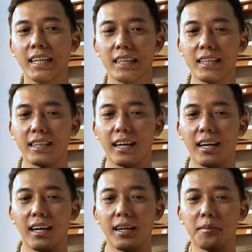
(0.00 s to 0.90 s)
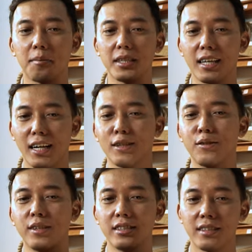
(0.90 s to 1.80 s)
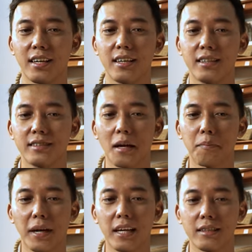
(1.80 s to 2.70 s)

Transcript: ketika masyarakat Indonesia sampai